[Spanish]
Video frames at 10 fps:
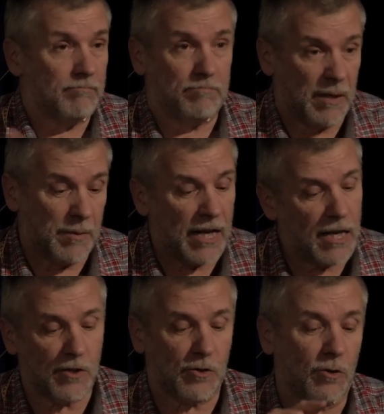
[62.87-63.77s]

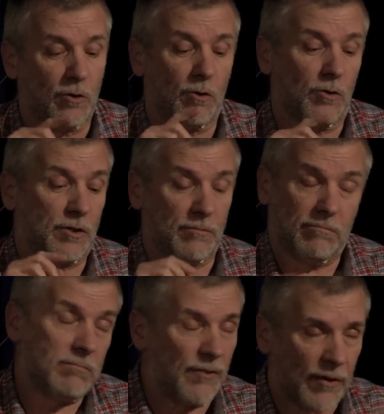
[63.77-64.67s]
primerizo, los,
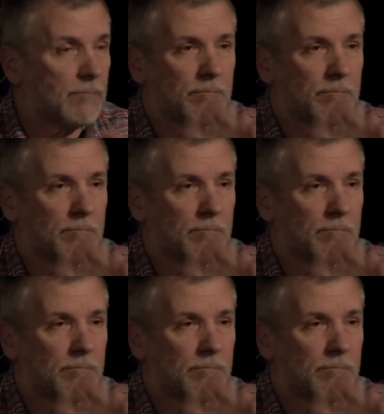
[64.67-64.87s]
en fin,